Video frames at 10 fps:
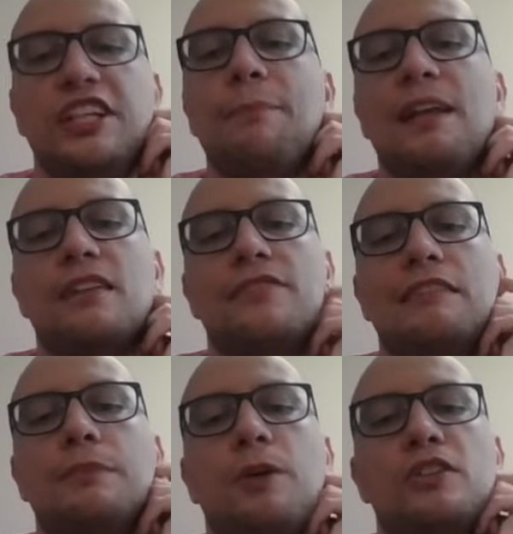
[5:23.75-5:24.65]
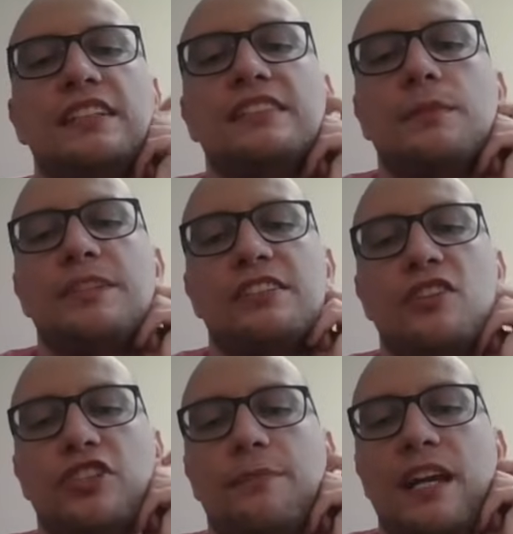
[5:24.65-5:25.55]
Ja planowałem odejść sobie
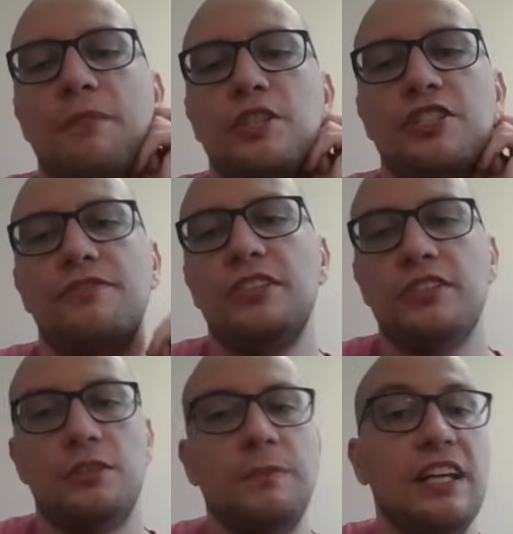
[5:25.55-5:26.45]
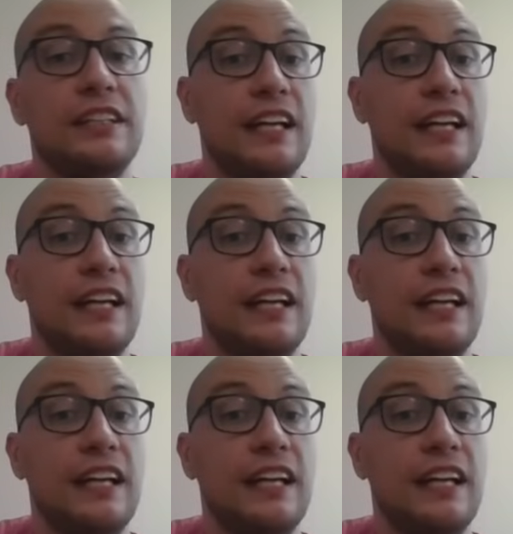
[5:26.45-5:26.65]
skoczkiem, jak przeciwnik to zbije,